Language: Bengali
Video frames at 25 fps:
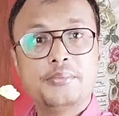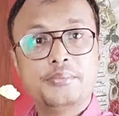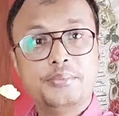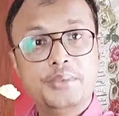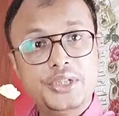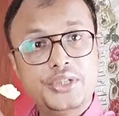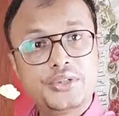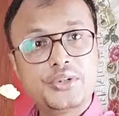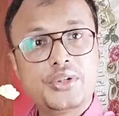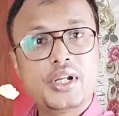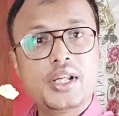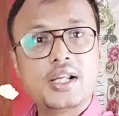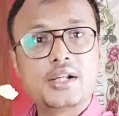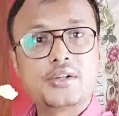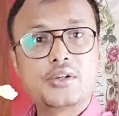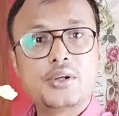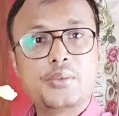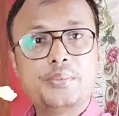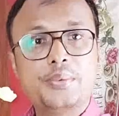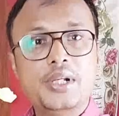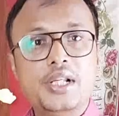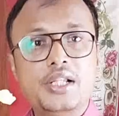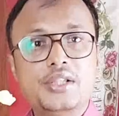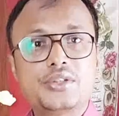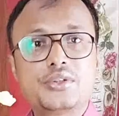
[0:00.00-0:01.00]
পিছনের
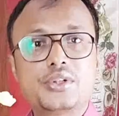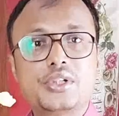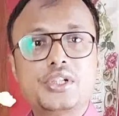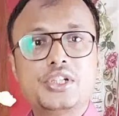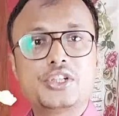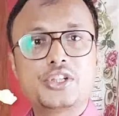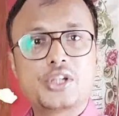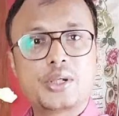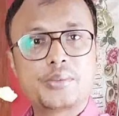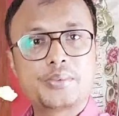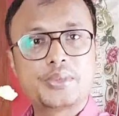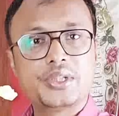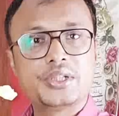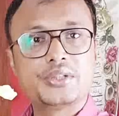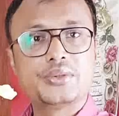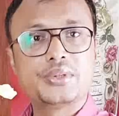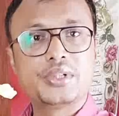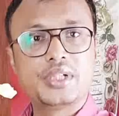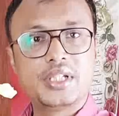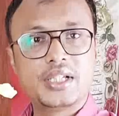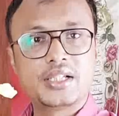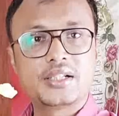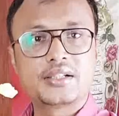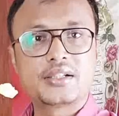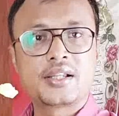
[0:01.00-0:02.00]
কপিলের যদি সবকিছু
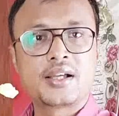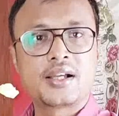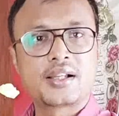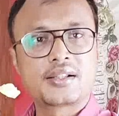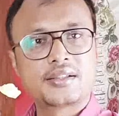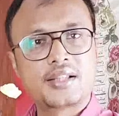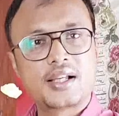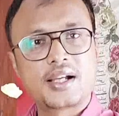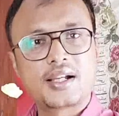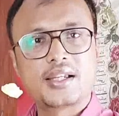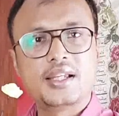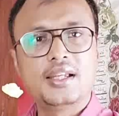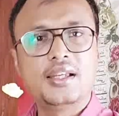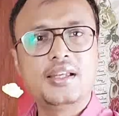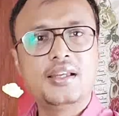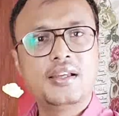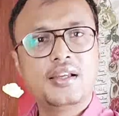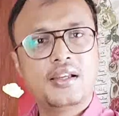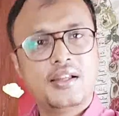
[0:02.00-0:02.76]
ঠিকঠাক থাকে